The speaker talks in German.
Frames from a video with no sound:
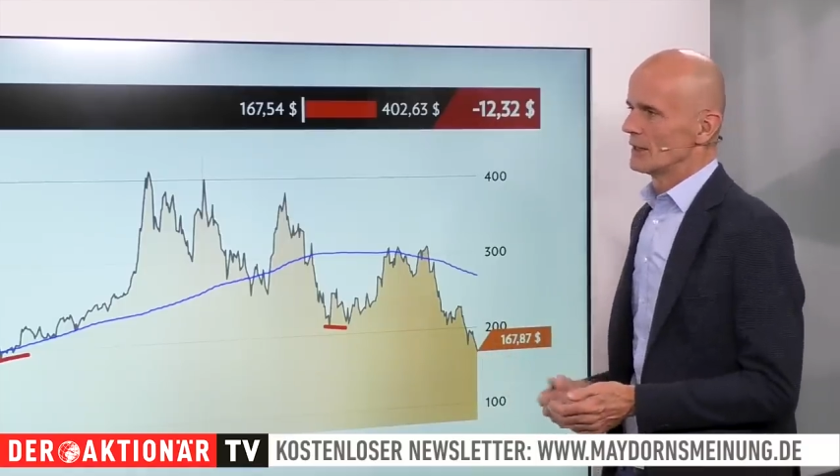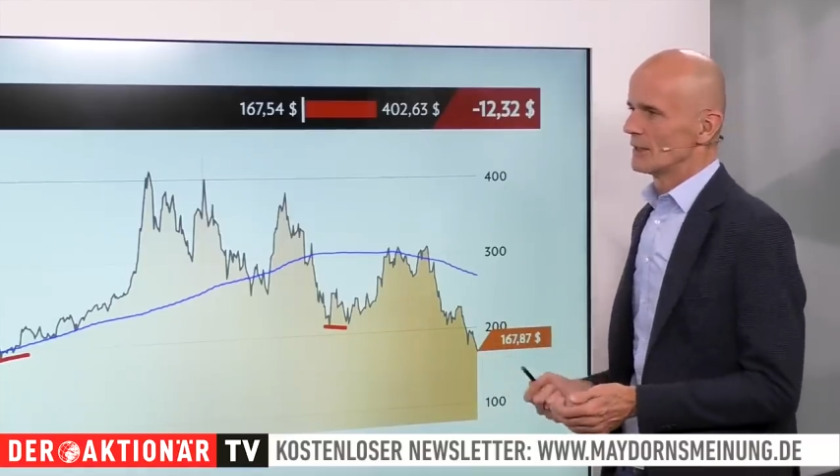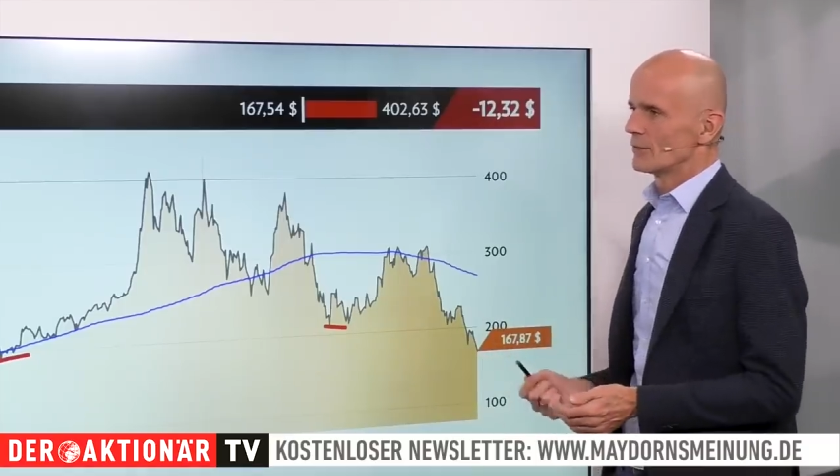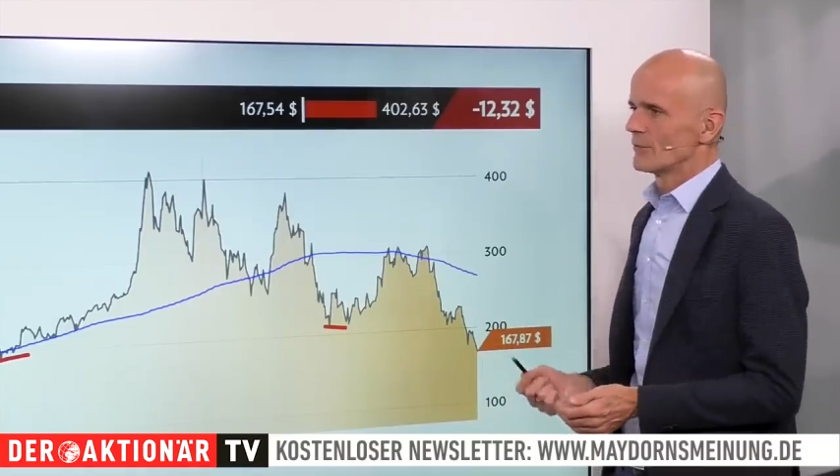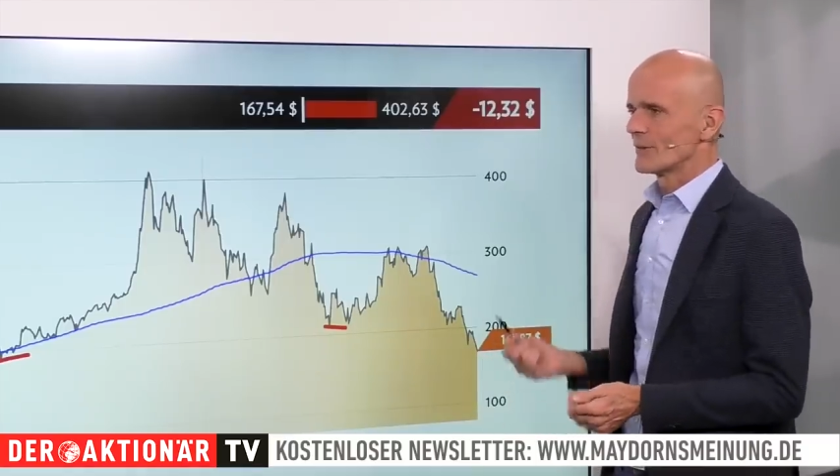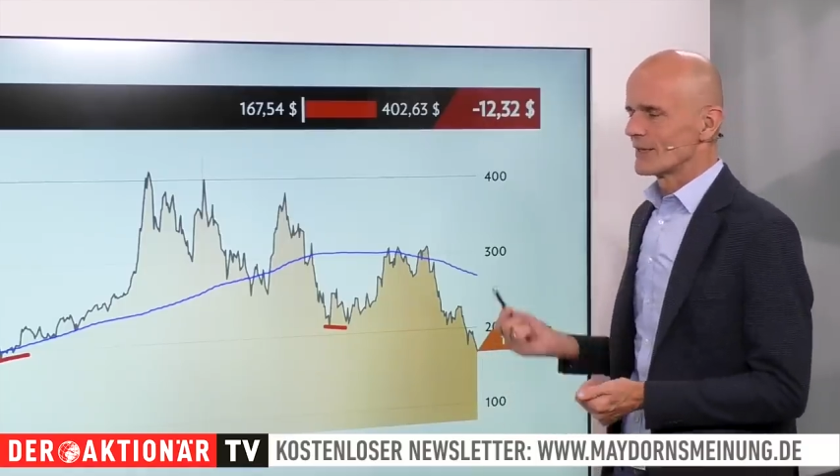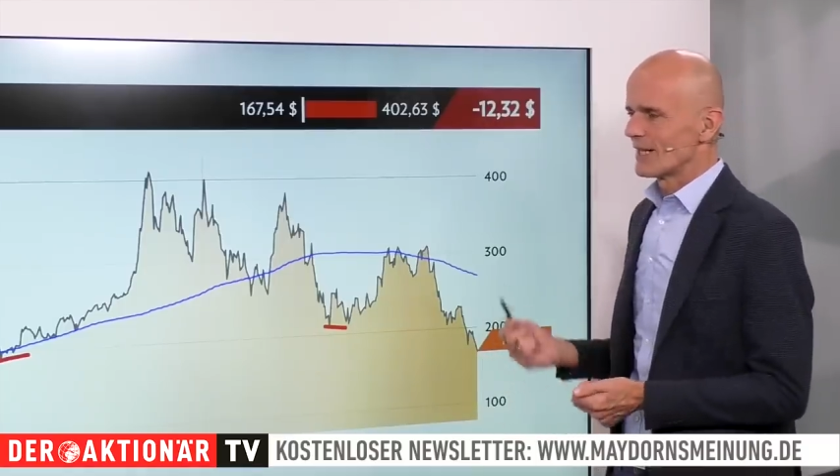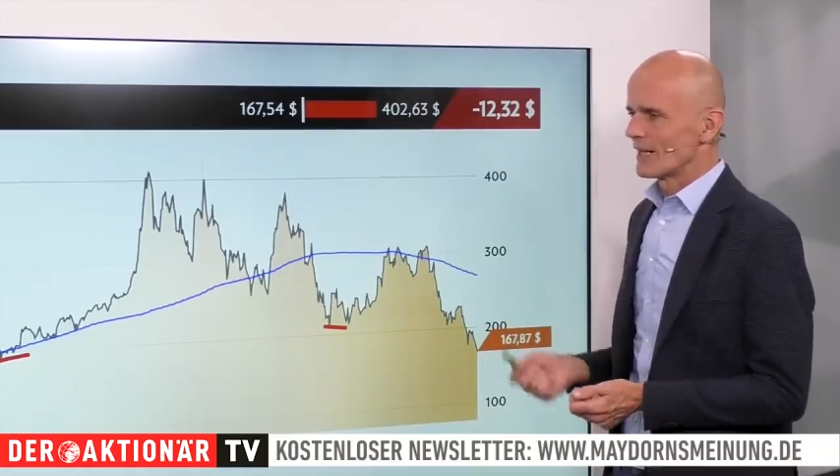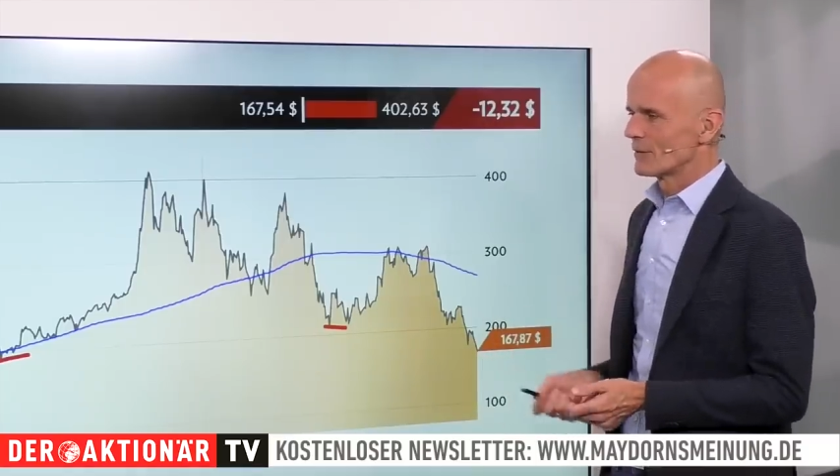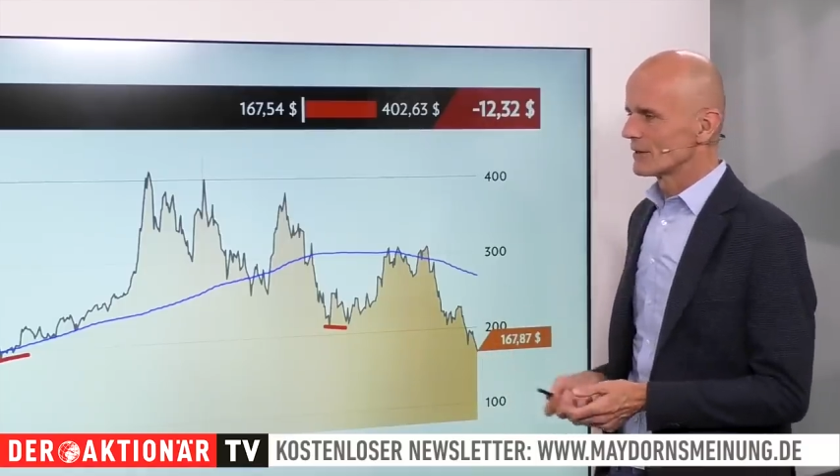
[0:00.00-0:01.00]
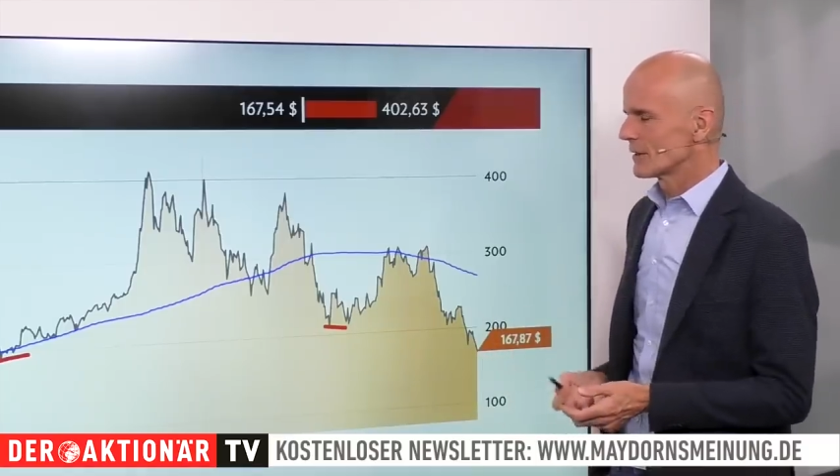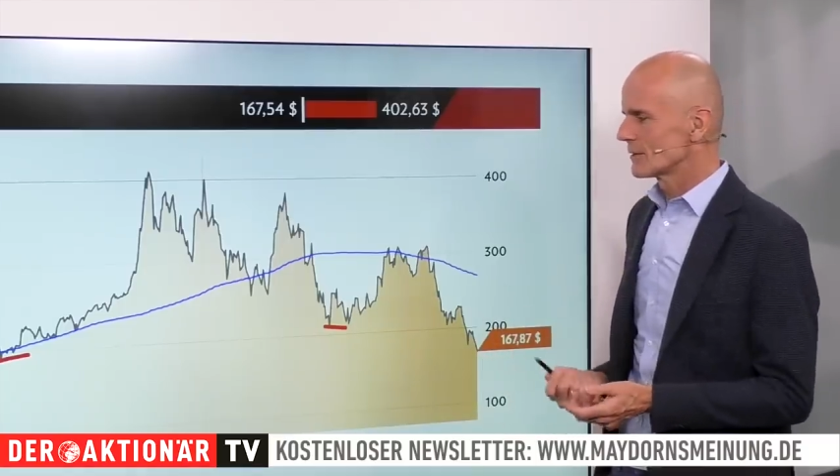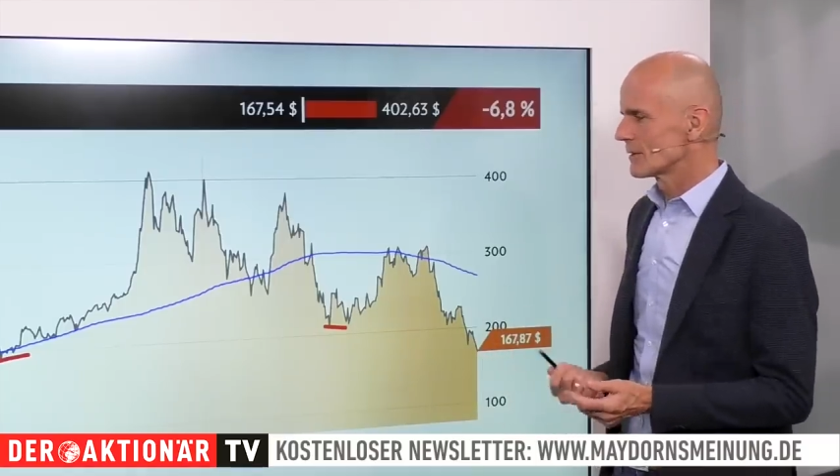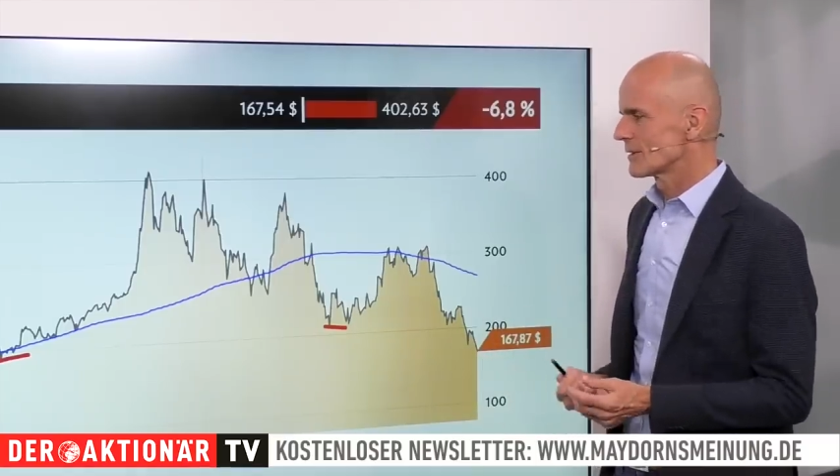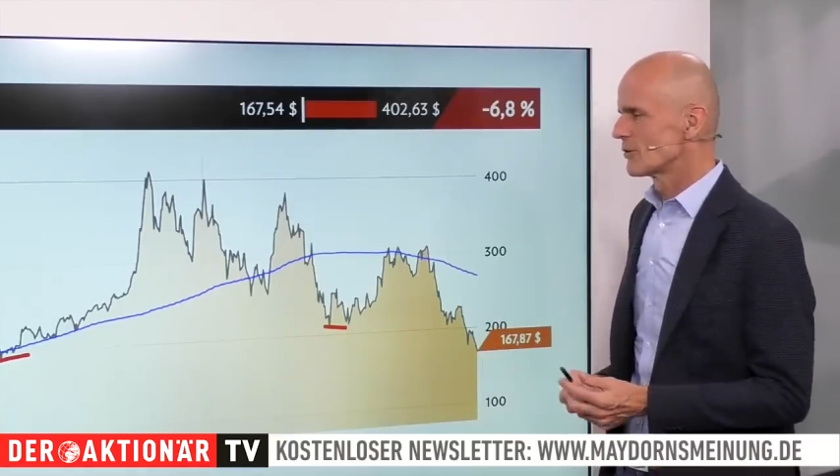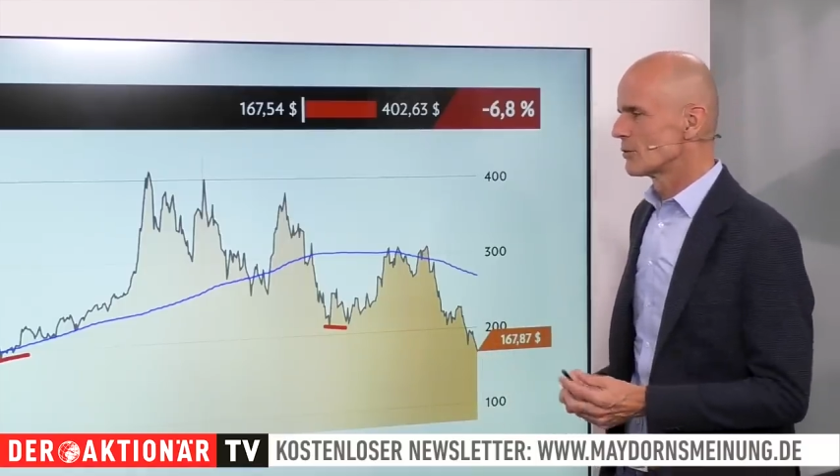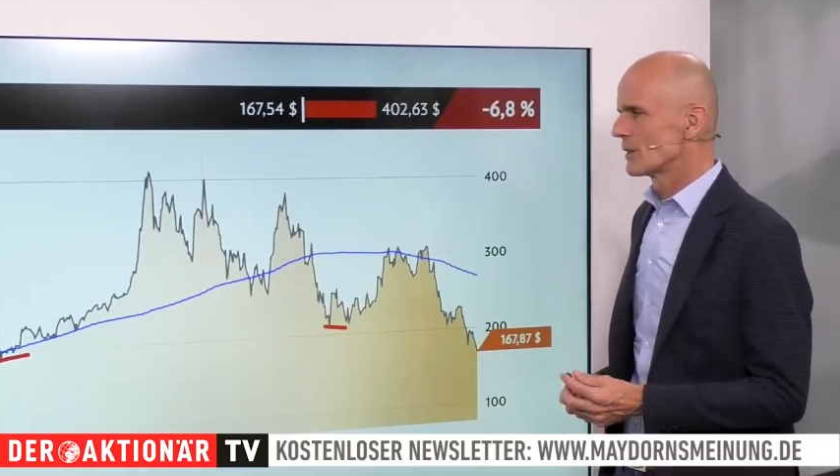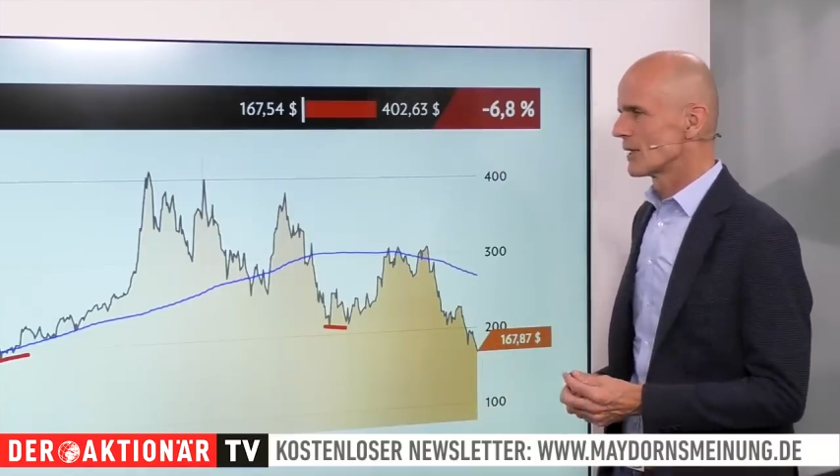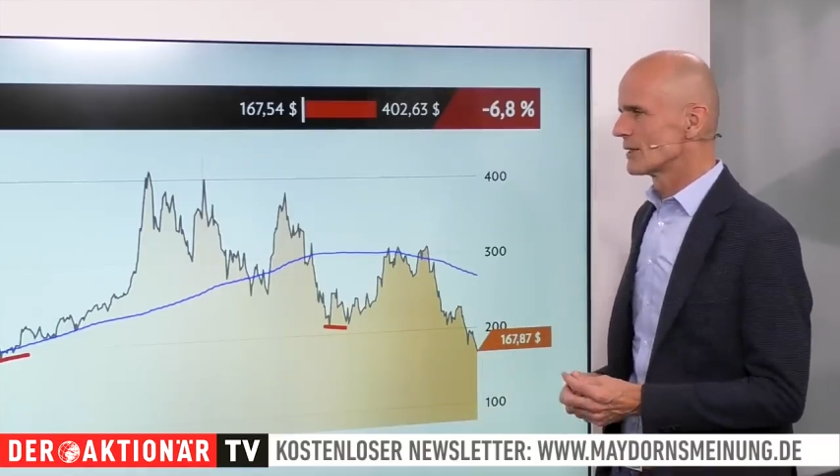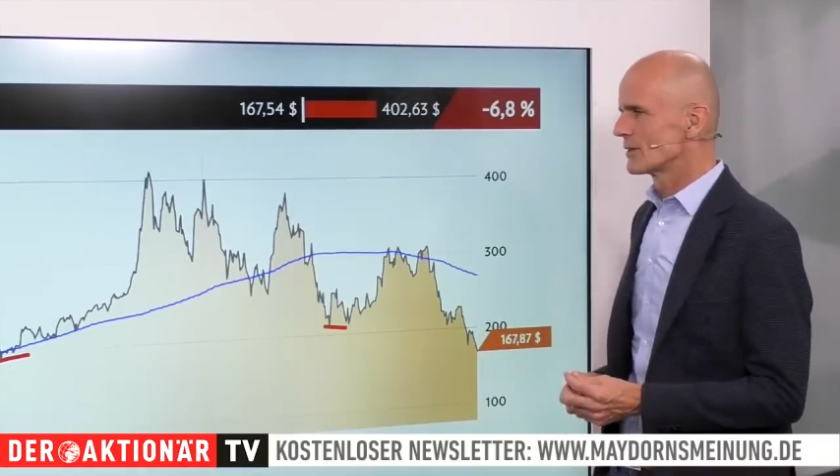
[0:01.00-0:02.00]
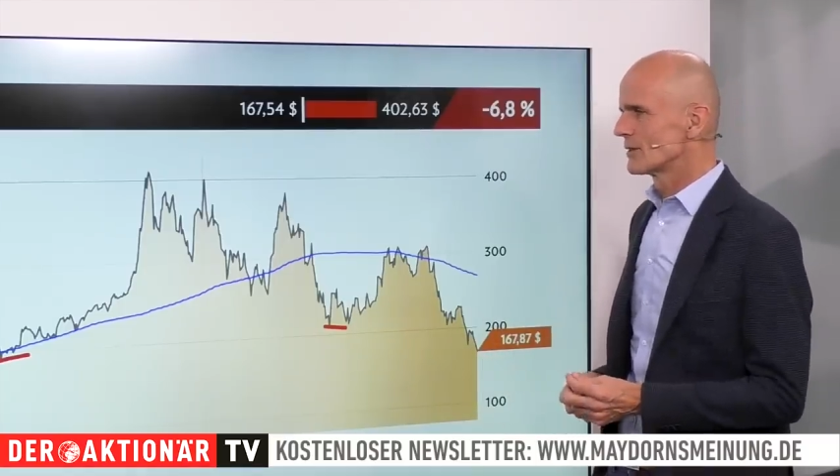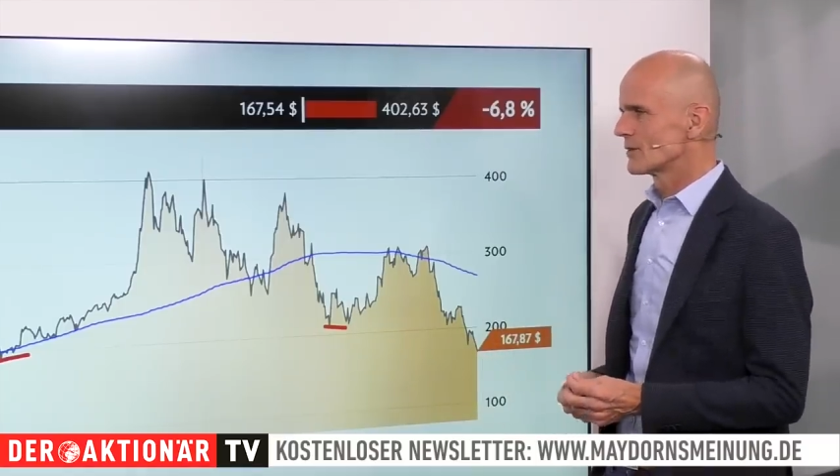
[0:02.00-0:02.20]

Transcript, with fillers: Ähm, aber Tesla ist dafür bekannt,